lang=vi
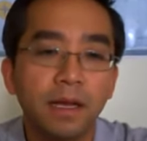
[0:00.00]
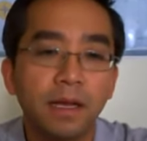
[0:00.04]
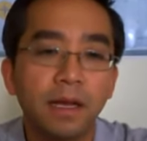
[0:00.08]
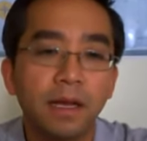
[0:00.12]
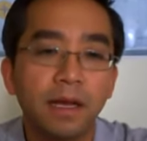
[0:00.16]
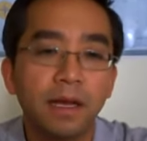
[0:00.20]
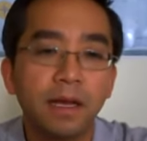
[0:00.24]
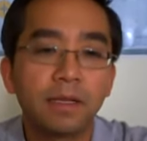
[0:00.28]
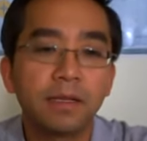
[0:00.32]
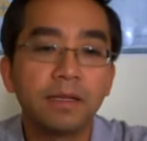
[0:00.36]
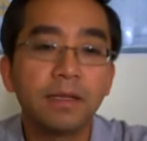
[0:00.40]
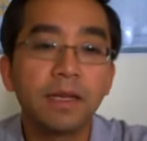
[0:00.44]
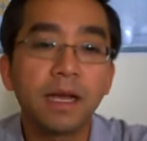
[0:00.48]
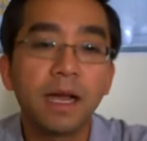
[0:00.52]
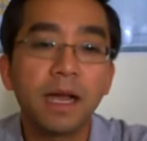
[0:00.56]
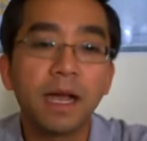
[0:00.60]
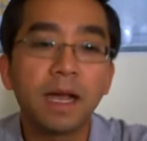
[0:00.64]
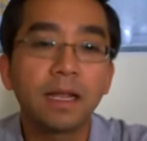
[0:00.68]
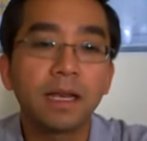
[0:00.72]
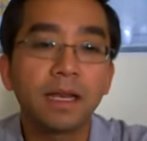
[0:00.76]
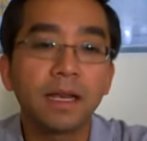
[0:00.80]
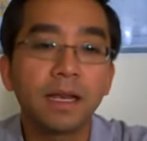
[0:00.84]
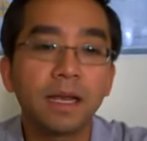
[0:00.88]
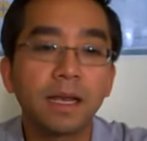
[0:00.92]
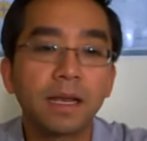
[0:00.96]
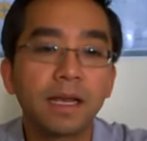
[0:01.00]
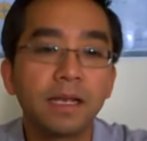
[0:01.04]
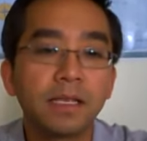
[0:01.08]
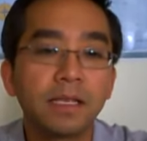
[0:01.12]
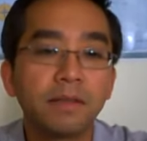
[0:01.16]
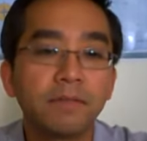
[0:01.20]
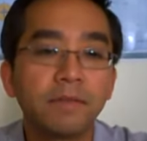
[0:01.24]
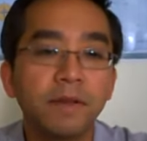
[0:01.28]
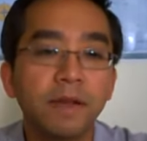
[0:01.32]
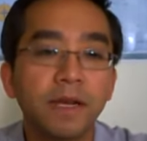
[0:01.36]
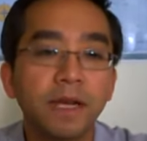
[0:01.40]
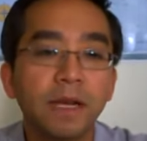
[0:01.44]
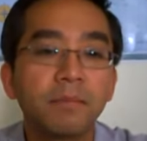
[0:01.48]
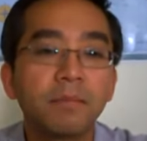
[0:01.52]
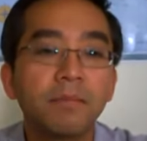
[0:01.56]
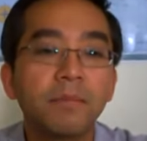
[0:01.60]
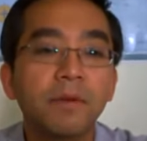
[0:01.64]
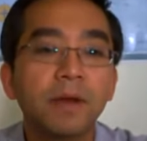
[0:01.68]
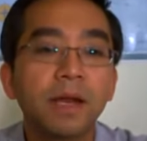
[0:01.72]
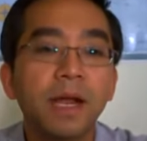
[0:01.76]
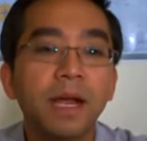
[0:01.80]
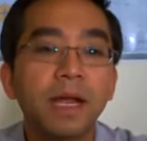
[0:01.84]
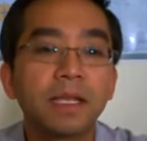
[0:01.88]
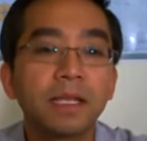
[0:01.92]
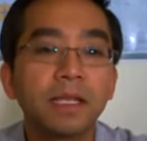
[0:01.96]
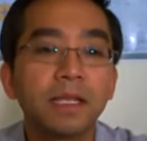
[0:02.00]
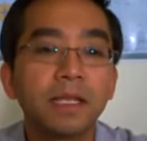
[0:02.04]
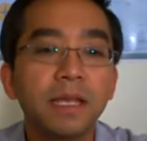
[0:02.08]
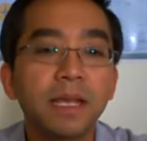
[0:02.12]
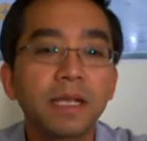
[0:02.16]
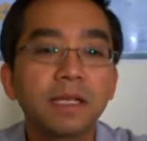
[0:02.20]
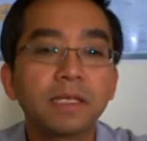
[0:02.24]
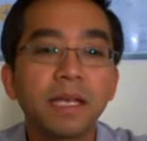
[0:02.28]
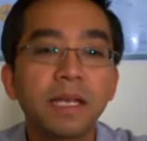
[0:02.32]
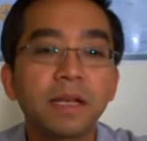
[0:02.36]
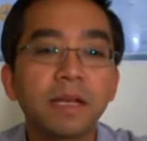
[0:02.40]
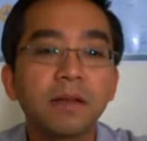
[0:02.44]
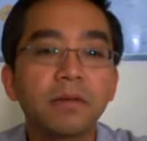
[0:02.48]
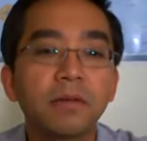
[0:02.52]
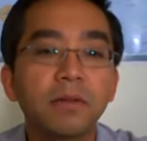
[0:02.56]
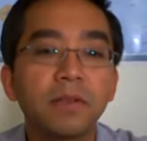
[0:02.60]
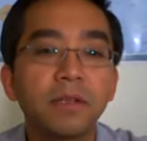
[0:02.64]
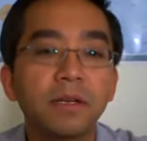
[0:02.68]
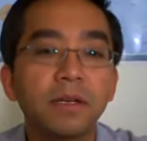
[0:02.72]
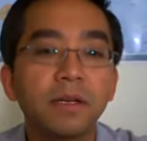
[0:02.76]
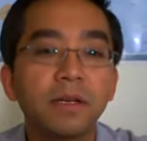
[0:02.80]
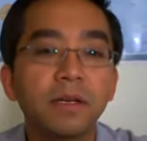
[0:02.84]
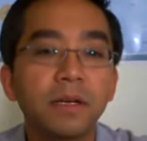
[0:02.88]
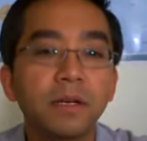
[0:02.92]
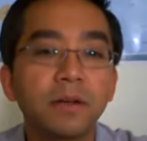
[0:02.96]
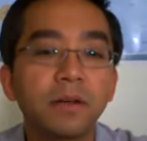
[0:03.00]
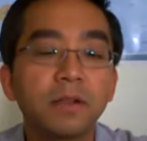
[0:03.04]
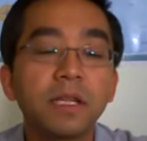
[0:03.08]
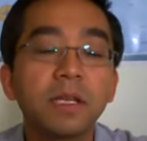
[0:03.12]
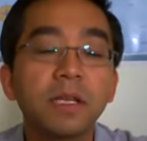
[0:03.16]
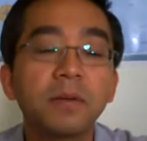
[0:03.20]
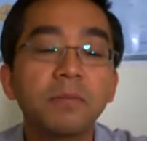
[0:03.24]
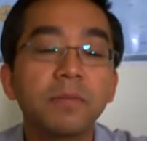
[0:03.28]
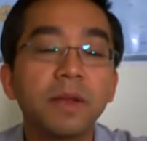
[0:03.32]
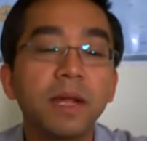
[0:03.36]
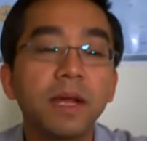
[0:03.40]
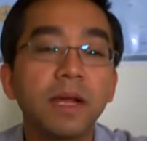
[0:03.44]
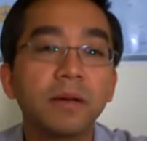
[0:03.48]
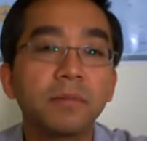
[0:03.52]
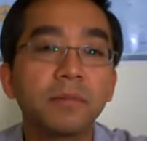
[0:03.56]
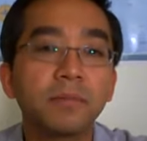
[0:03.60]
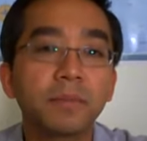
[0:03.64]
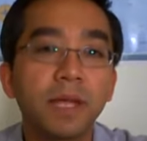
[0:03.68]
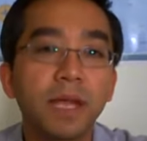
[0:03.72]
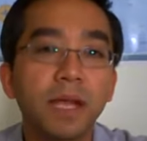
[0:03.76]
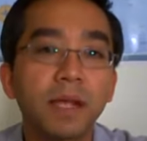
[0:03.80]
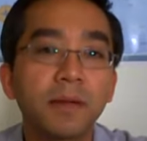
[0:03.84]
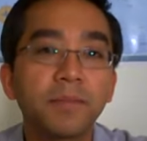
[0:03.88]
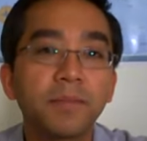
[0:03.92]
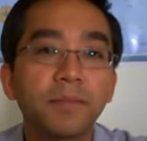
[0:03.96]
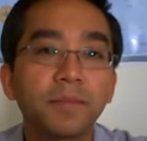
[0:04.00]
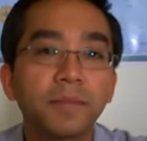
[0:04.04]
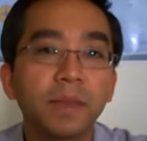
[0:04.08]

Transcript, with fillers: À, thứ hai là các anh chị phải lập ra cái danh sách của những người có tiềm năng hợp tác.